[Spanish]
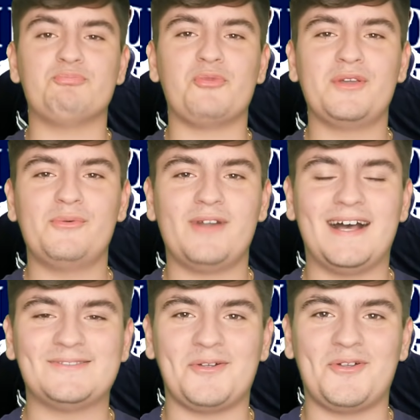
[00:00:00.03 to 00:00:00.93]
Muy
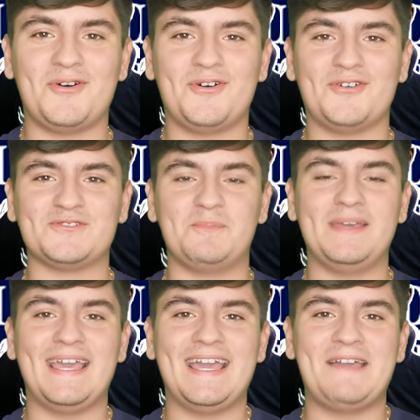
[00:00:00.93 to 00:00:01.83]
buenas a todos,
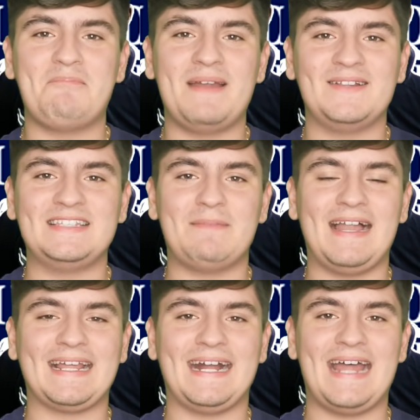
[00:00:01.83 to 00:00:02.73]
bienvenidos
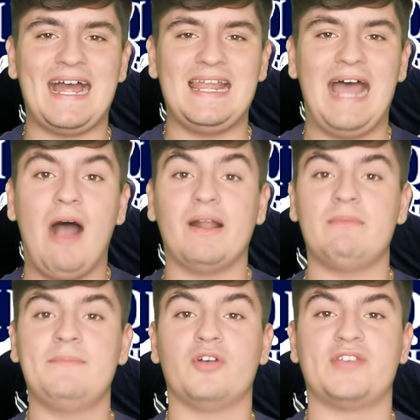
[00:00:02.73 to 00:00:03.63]
al canal. Ahora
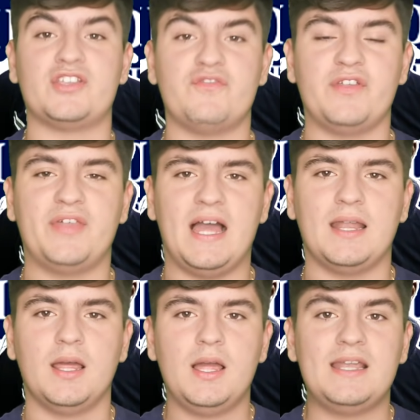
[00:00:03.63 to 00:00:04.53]
mismo se ha hecho
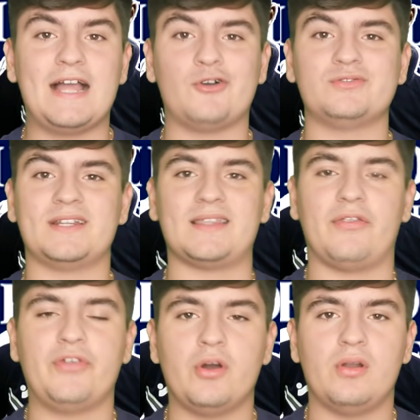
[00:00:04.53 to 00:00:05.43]
oficial la
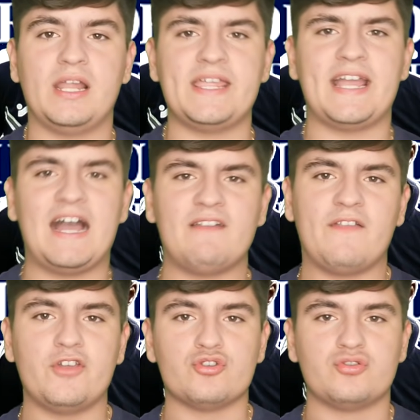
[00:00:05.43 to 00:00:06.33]
contratación, la llegada
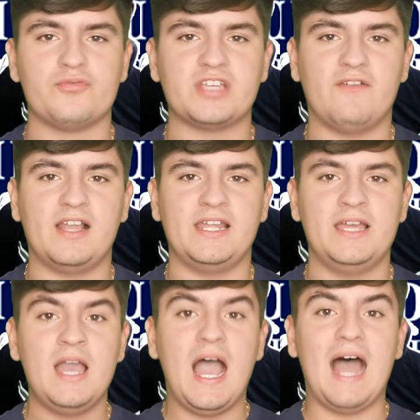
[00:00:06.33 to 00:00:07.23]
de Yusuf
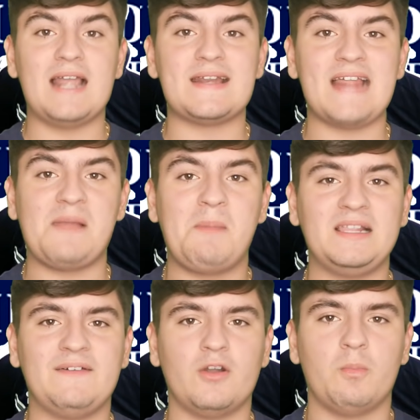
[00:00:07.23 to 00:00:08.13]
Sabalí al Real
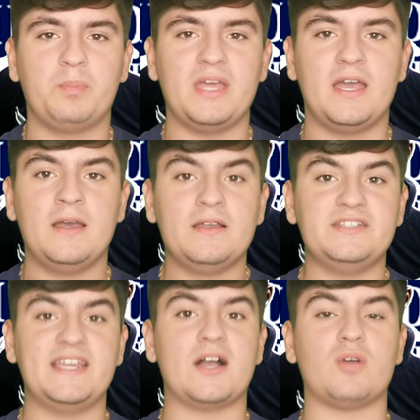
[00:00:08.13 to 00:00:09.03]
Betis Balompié.
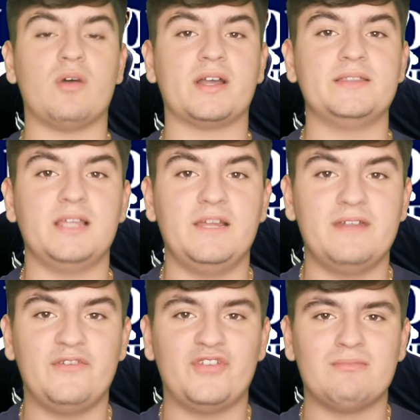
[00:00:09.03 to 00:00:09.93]
Llega como agente
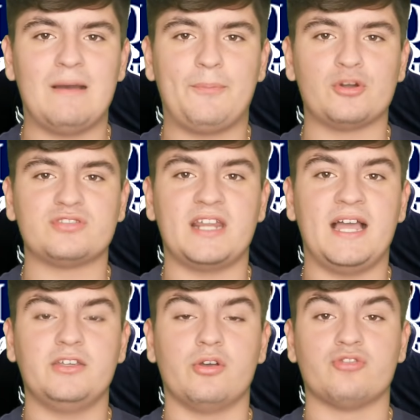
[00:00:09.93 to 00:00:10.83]
libre y firma por tres
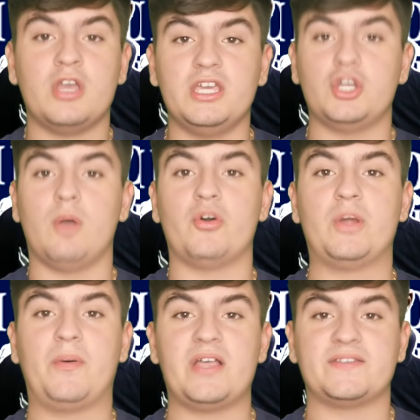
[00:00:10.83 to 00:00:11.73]
años. Y como
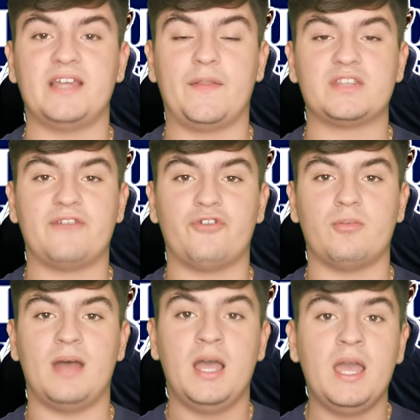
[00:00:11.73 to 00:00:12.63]
no podía ser de otra
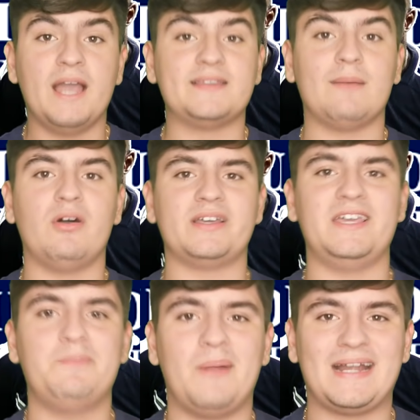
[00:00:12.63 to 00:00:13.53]
forma, estamos
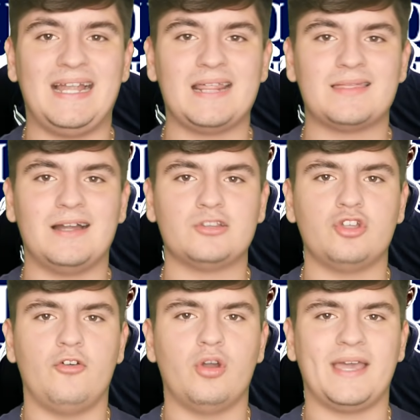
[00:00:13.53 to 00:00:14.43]
aquí para analizar
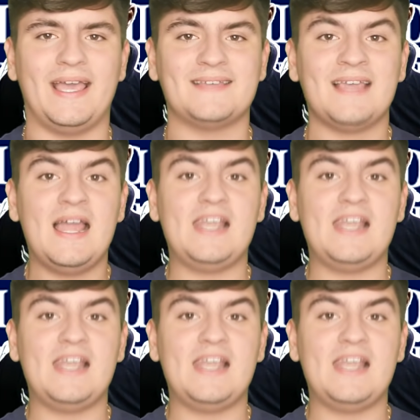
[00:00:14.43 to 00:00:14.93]
todo lo que es